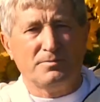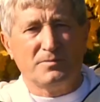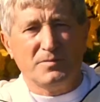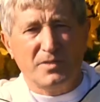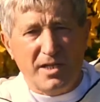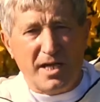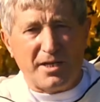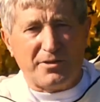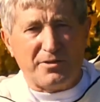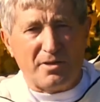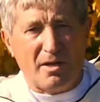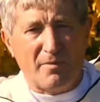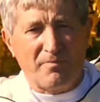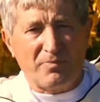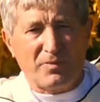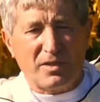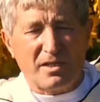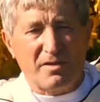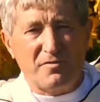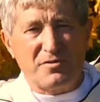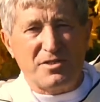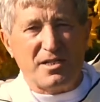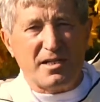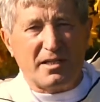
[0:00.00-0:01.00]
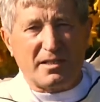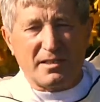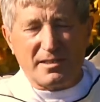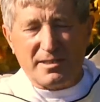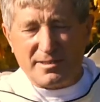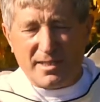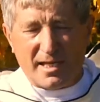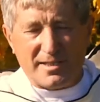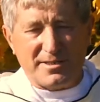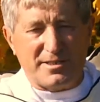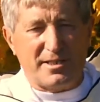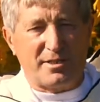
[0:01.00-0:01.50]
Нет, все
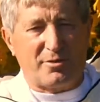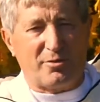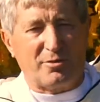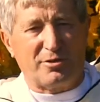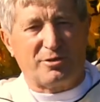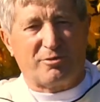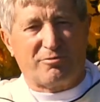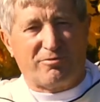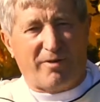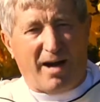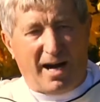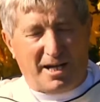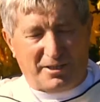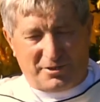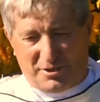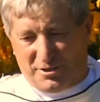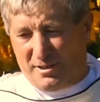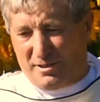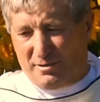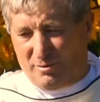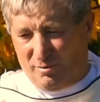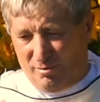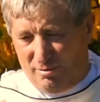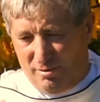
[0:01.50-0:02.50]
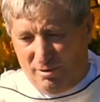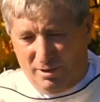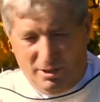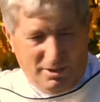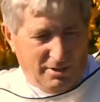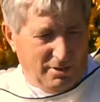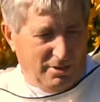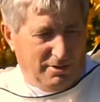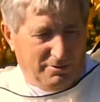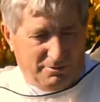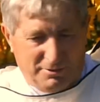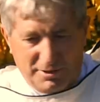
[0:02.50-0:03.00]
констатируют факт, что ну,
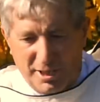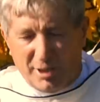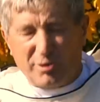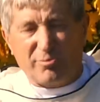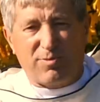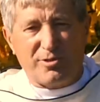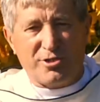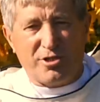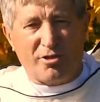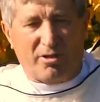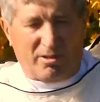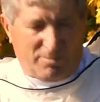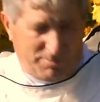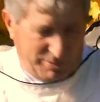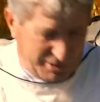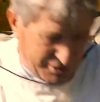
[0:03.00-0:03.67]
нет пчел.